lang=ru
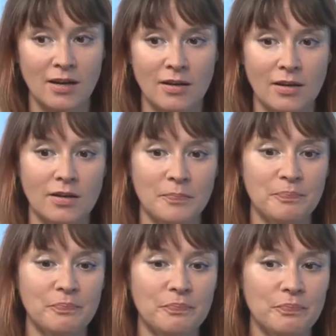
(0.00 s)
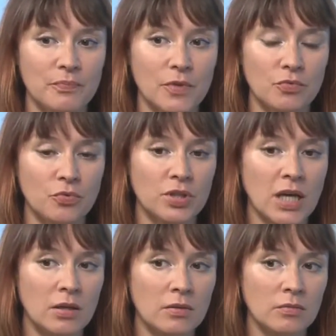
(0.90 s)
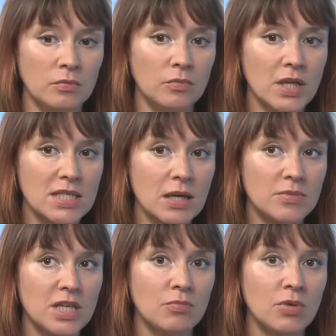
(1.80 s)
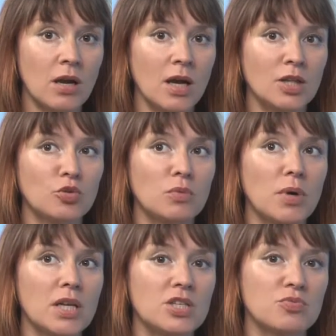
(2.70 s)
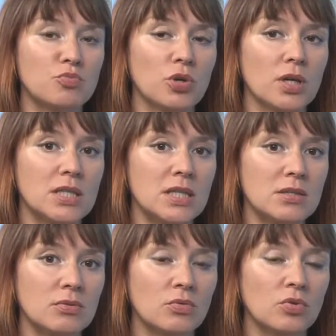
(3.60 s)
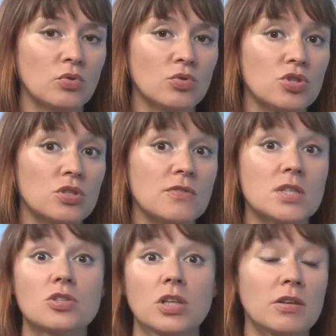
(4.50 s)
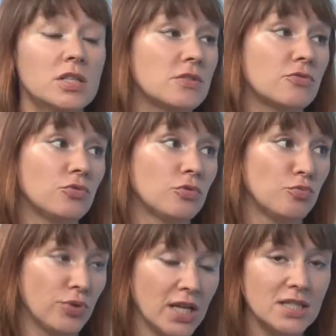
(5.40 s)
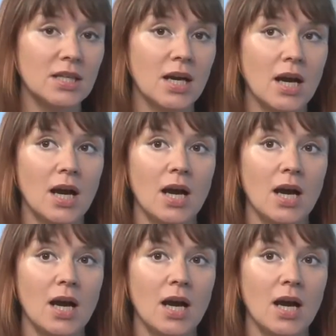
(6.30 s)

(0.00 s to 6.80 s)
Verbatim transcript: Эм, вот. А, на самом деле, у меня Анатолий Борисович, мой отец, он, он очень известный человек здесь, в Бурятии.